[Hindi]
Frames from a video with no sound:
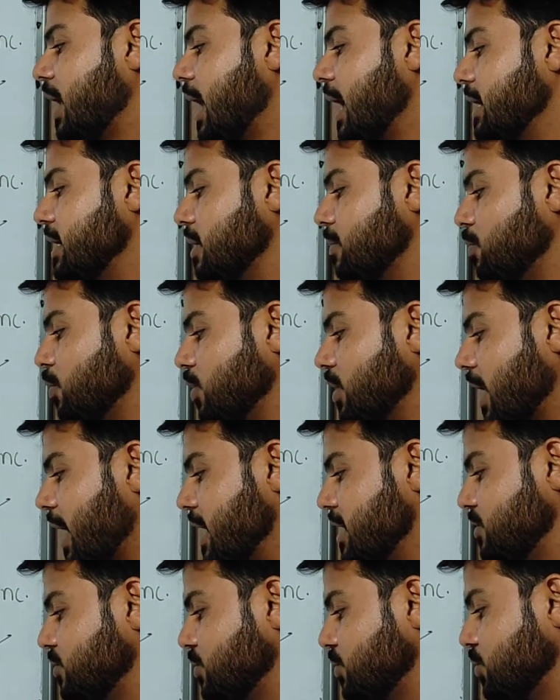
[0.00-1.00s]
आई अपॉन
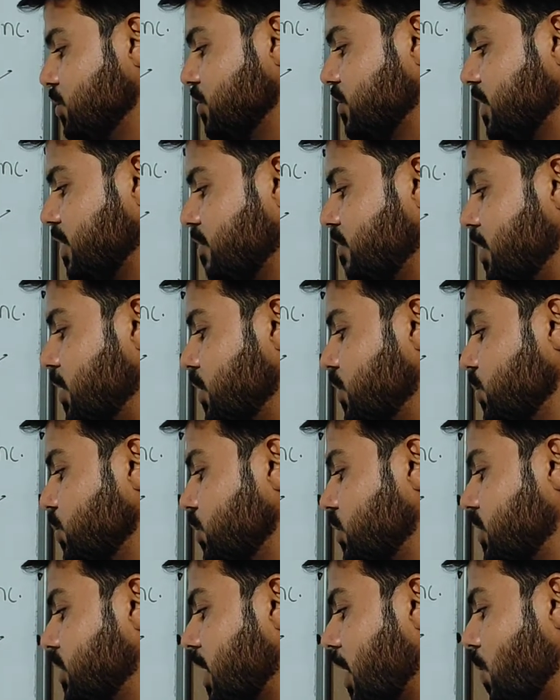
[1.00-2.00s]
आई जीरो इज इक्वल टू
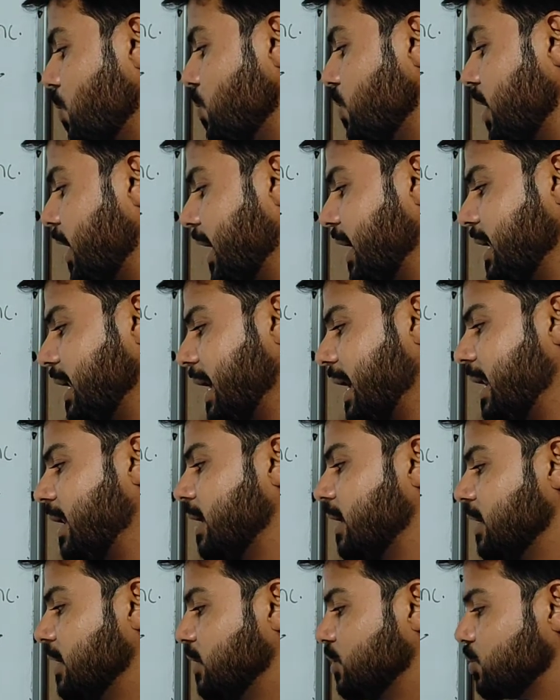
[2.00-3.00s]
टाउ एंड एल
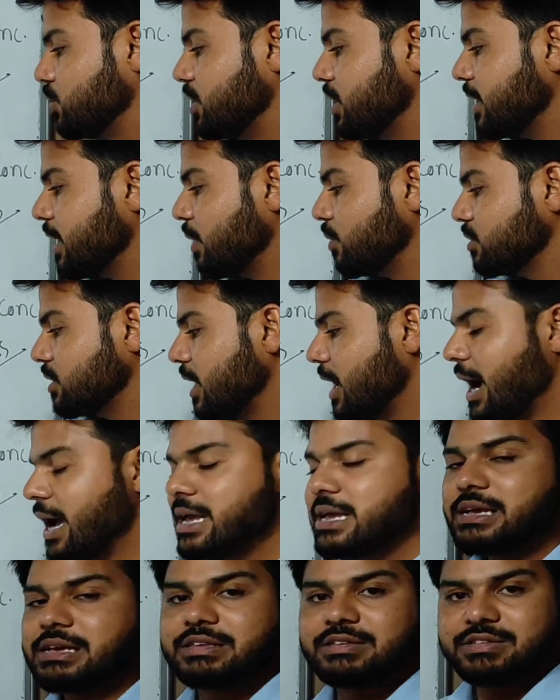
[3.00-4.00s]
तो ये क्या होता है
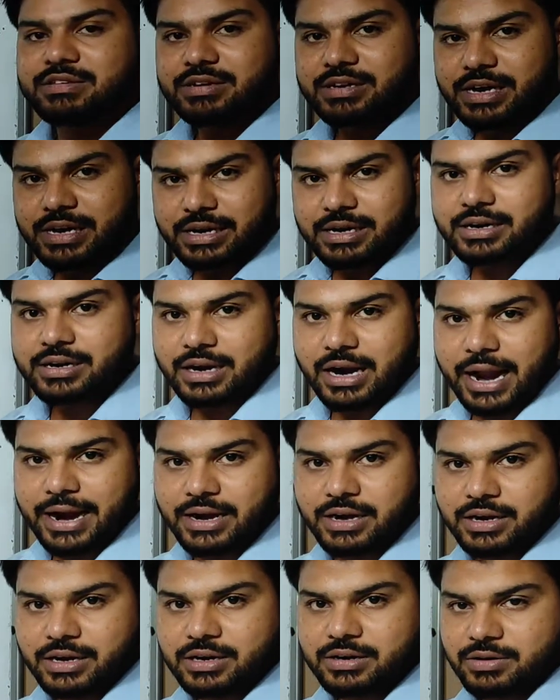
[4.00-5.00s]
आई इंसिडेंट
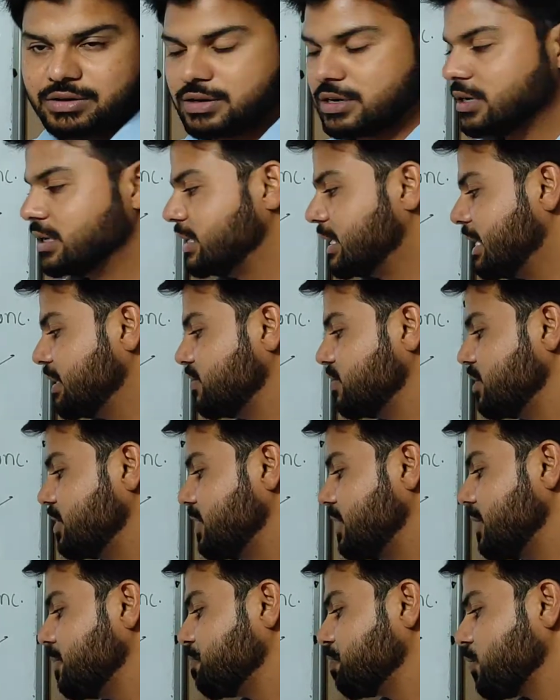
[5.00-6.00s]
लाइट की
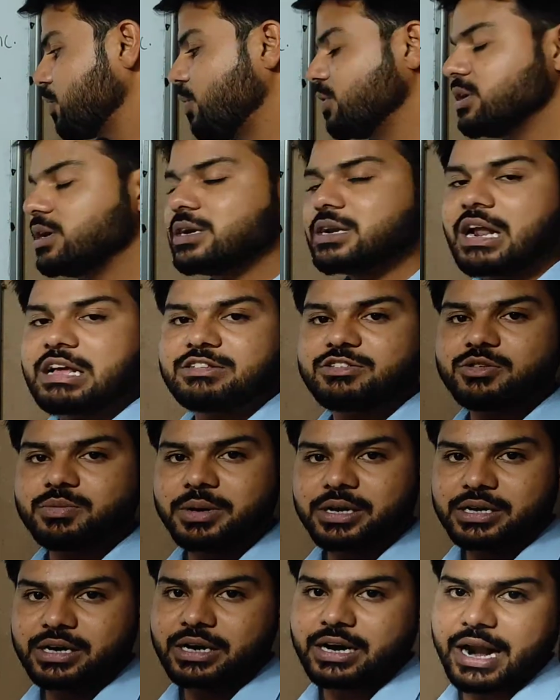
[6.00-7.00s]
इंटेंसिटी और ये
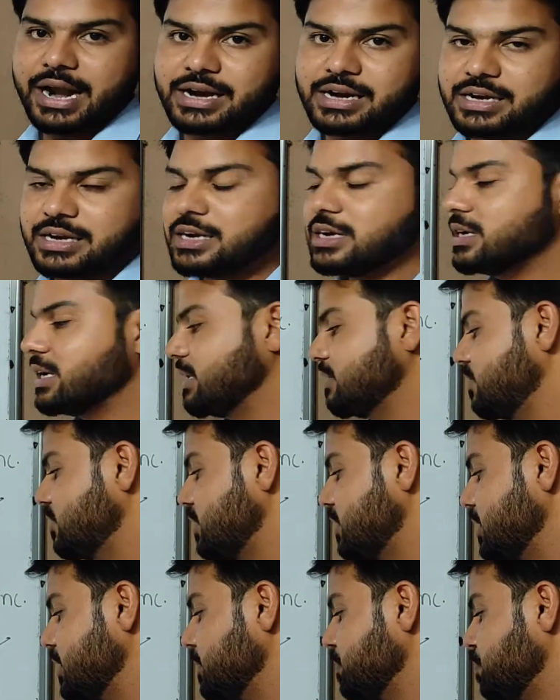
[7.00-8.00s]
ट्रांसमिटेड लाइट की
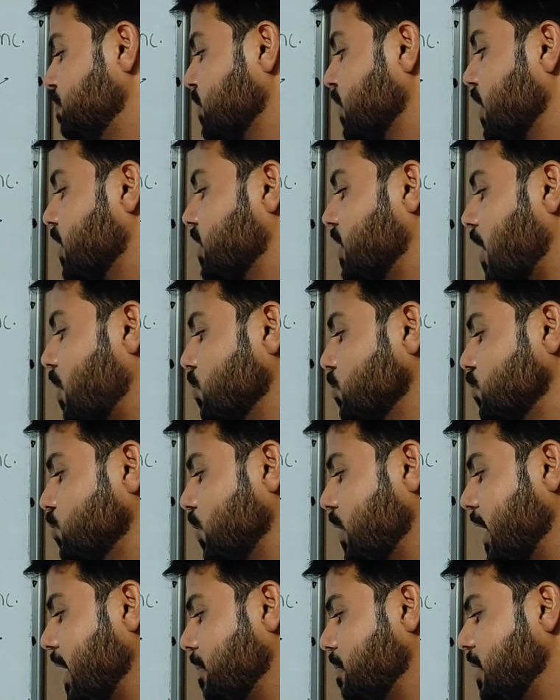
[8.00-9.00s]
इंटेंसिटी टाउ
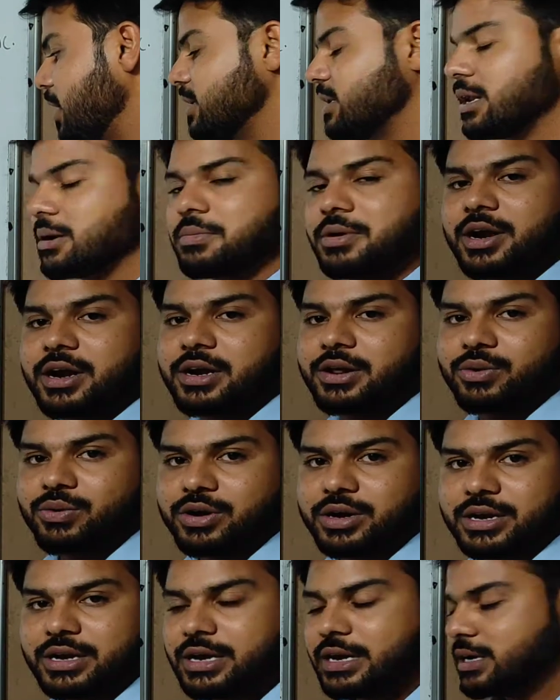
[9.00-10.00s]
जो है आपका टर्बिडिटी को
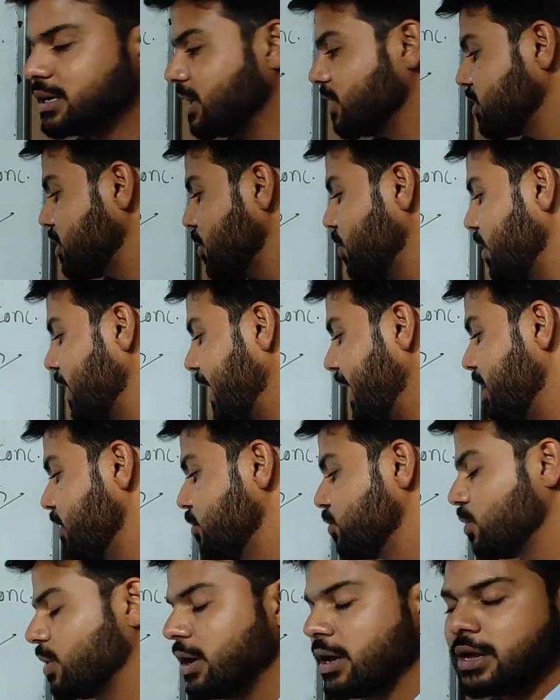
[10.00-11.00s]
इंडिकेट करता है और एल
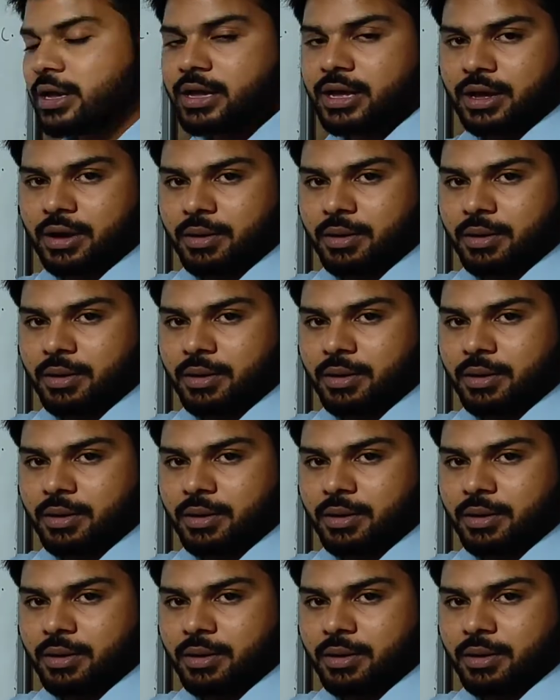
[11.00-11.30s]
जो है